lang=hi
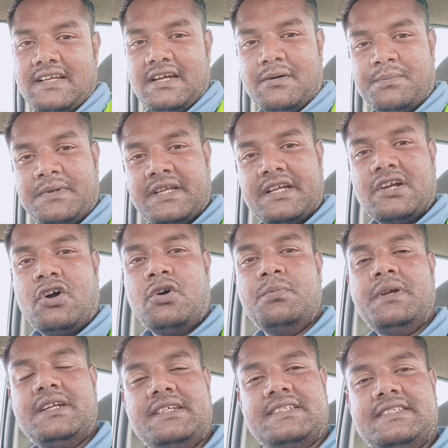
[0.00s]
अपने गांव
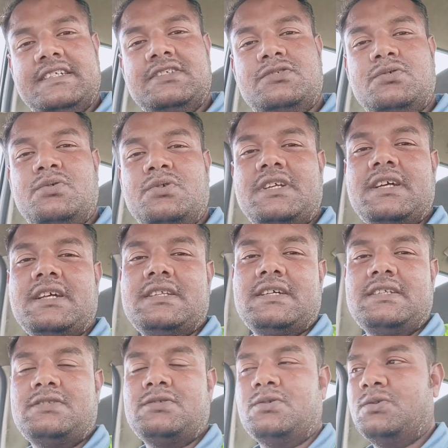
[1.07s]
में टीचिंग शुरू किया
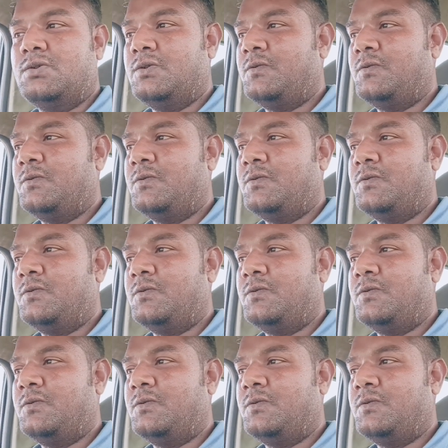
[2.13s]
था तो